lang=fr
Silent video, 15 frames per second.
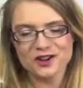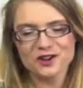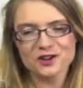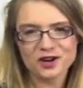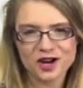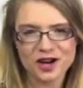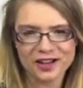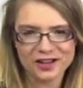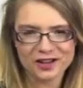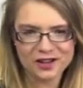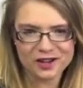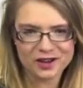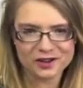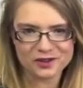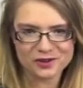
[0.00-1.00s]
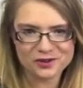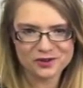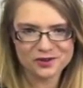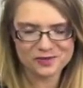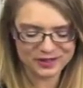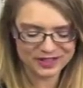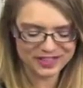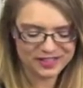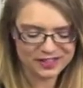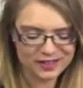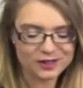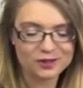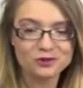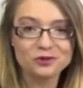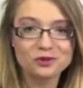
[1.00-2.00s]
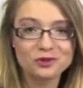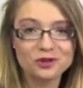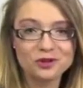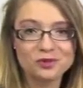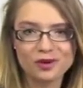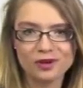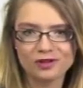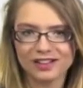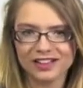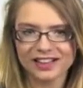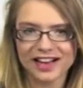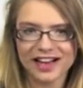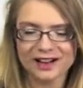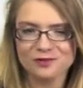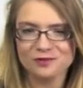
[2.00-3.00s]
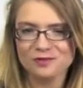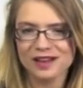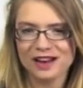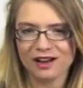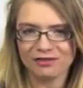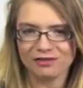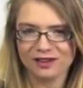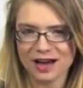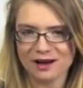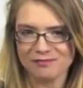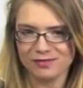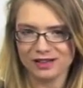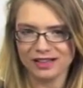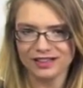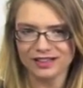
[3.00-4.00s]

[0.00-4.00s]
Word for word: Le corps à cœur romantique ou comment rallumer la flamme.